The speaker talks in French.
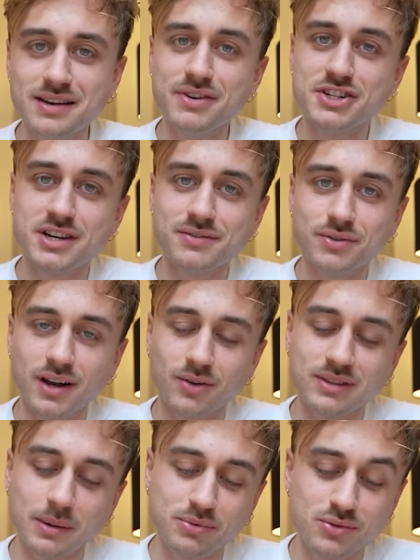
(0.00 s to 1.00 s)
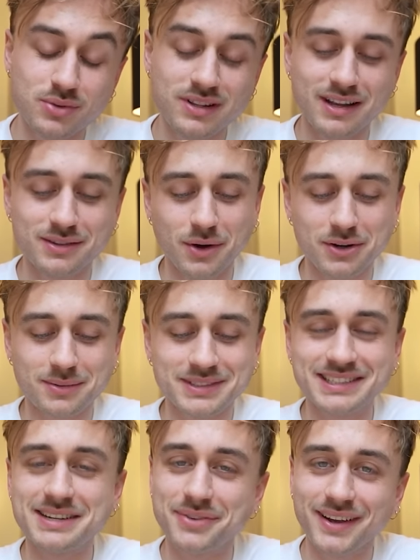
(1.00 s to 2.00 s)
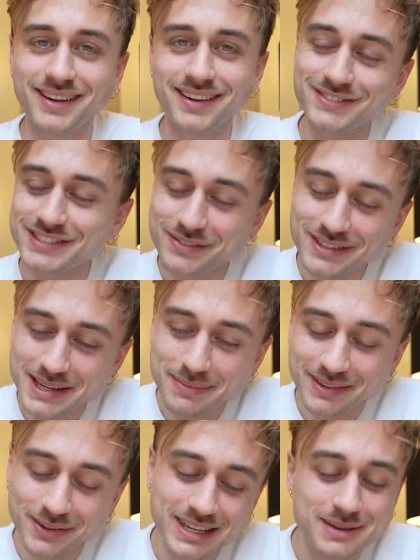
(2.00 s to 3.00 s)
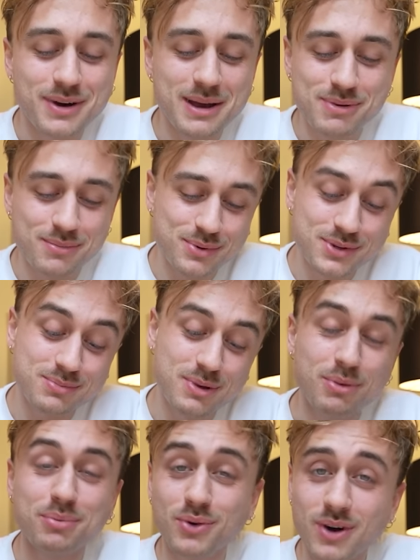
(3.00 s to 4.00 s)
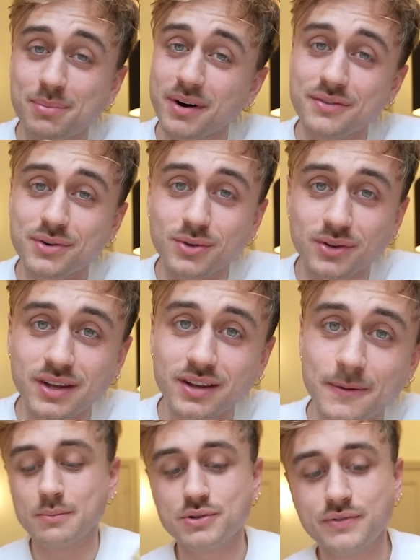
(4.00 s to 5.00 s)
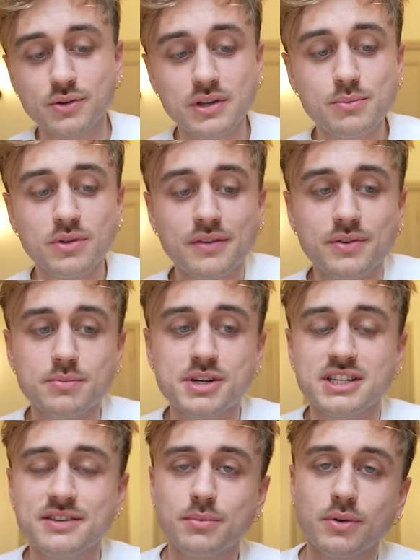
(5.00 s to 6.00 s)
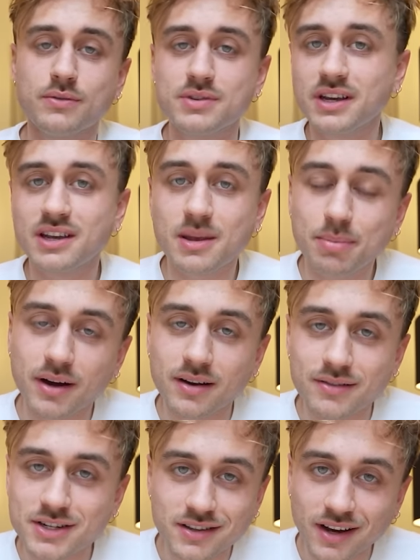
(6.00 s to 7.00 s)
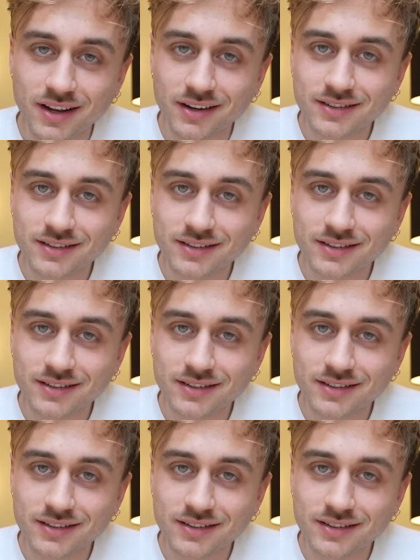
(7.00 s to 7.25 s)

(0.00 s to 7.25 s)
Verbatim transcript: le VG, voilà, on tape tout de suite là-dedans, comme ça c'est fait. Je vous avoue que c'est pas le truc qui me le plus, mais bon, pourquoi pas, il faut tenter. Et puis je vais donner mon avis objectivement, ne vous inquiétez pas, les végétariens.